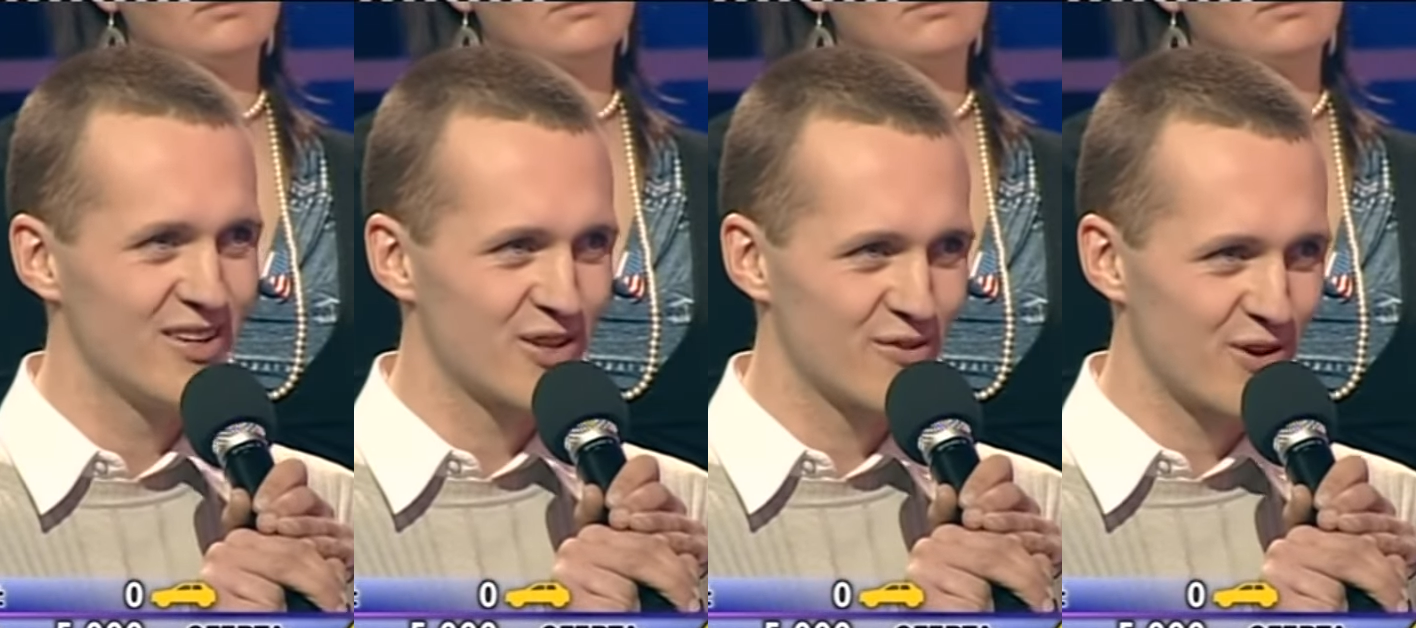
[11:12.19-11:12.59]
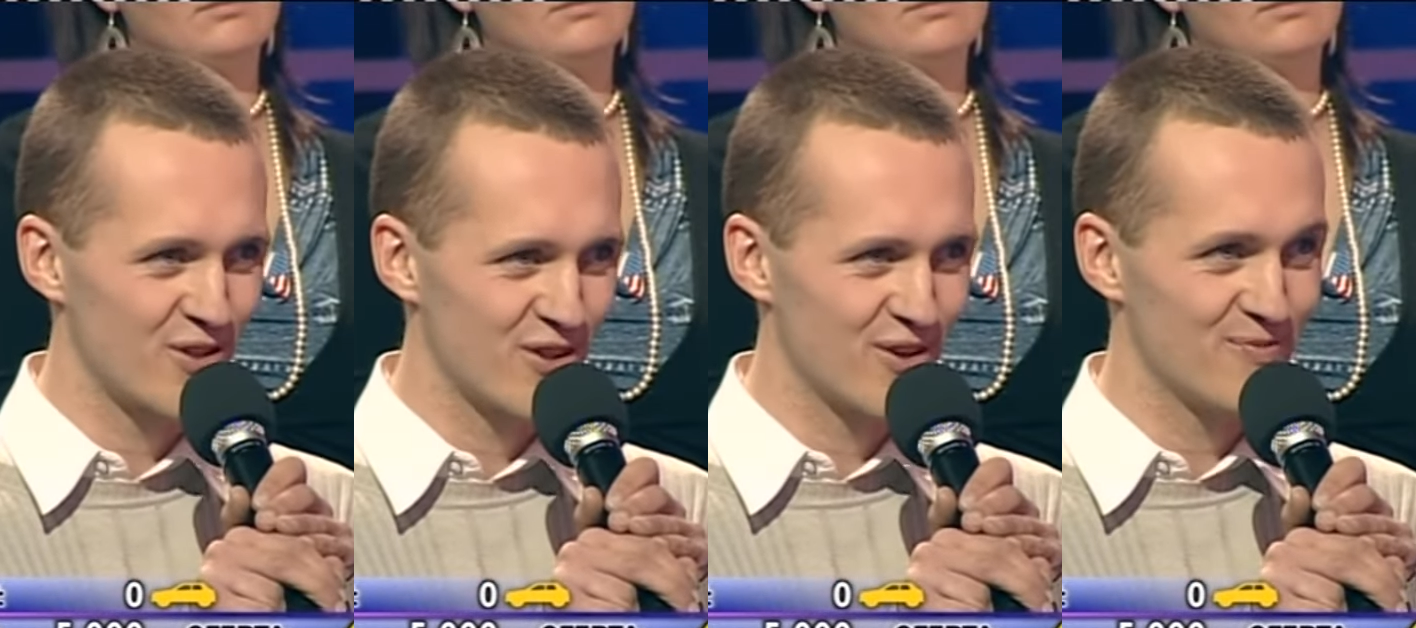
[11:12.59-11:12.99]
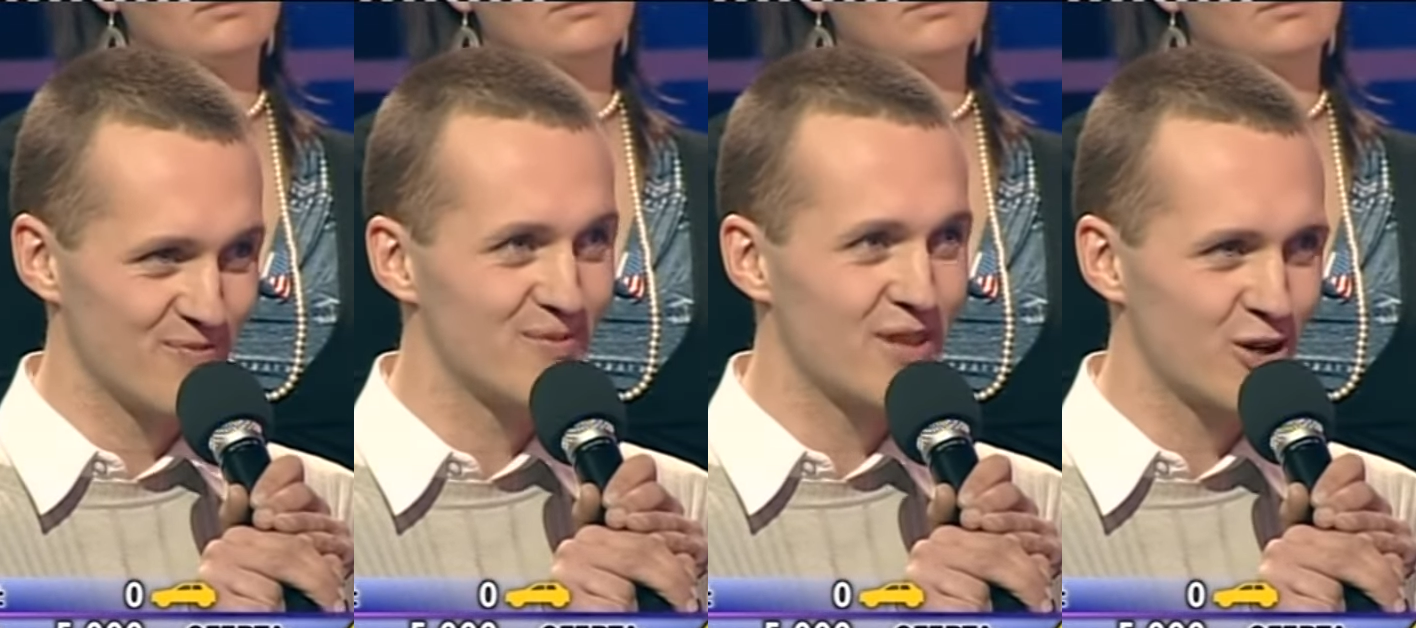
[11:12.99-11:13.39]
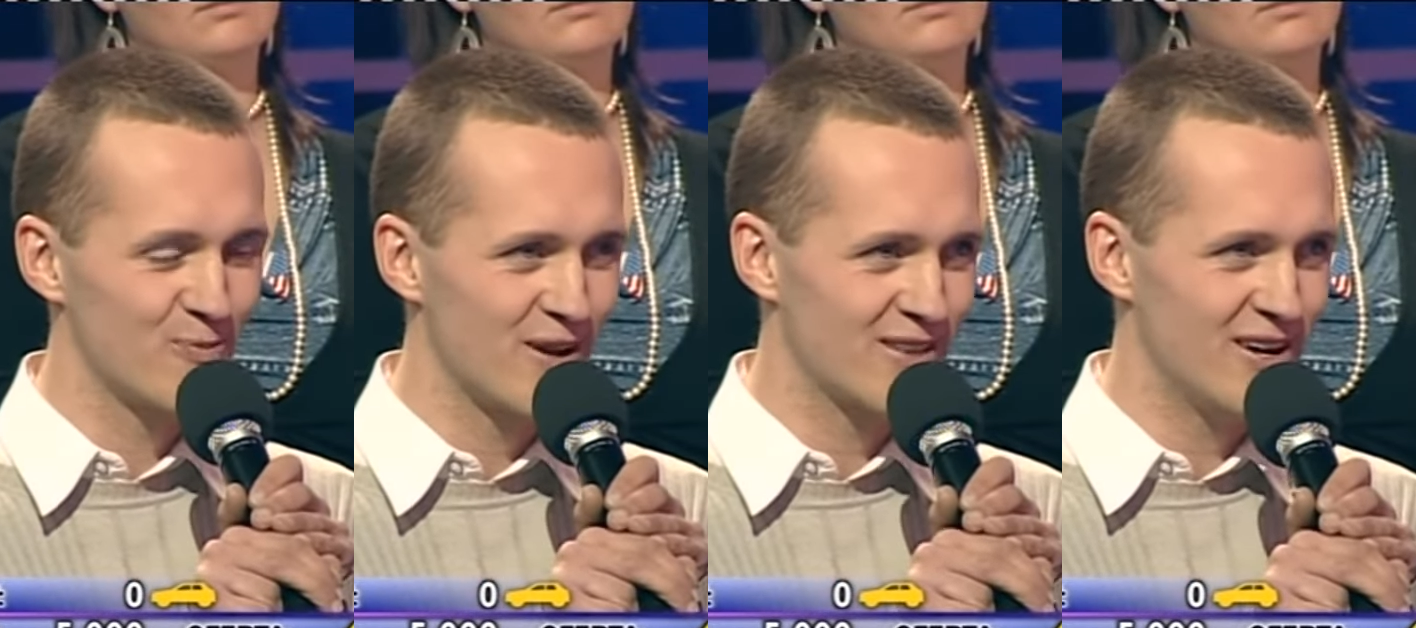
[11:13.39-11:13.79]
I to jest właśnie ta
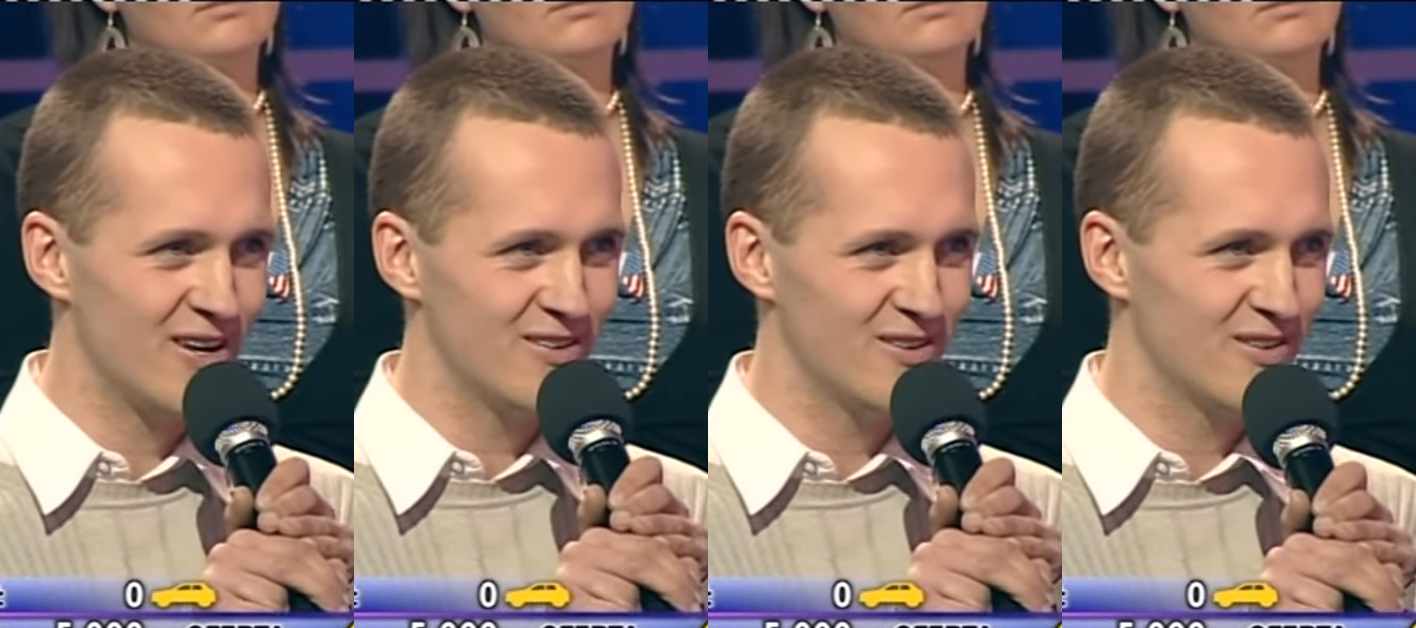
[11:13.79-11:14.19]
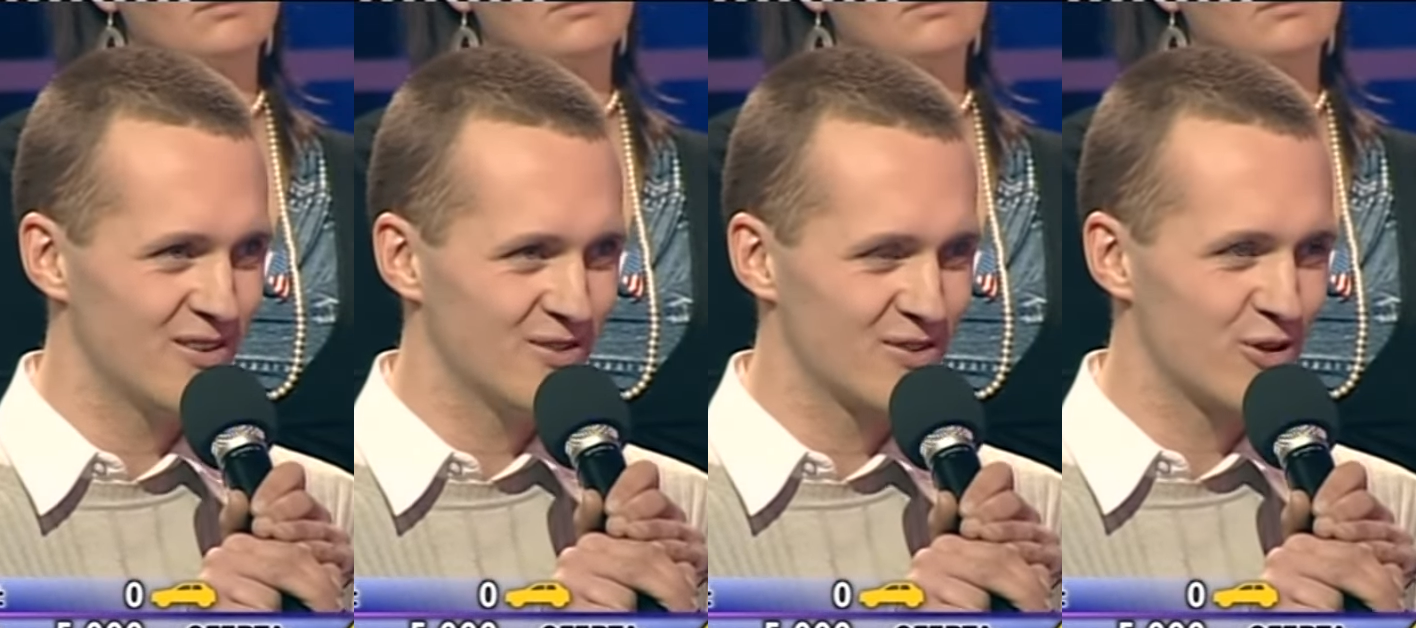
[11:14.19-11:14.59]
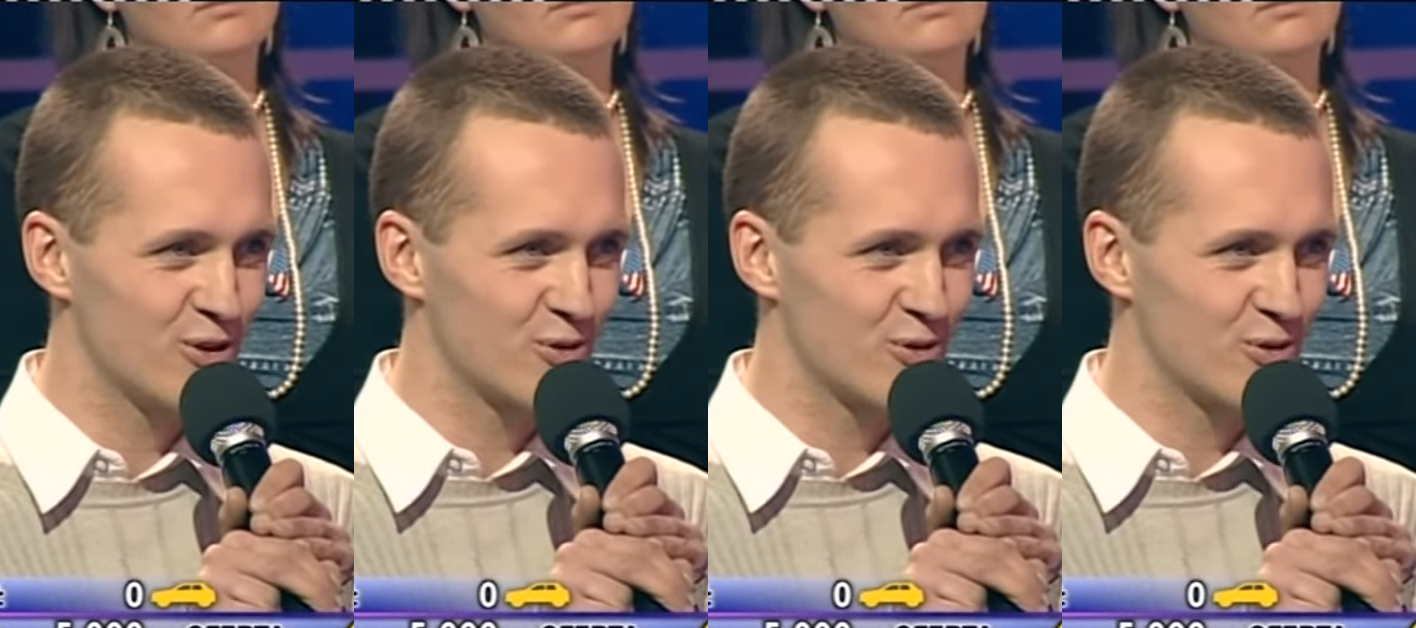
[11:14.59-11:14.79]
koperta, 13, co do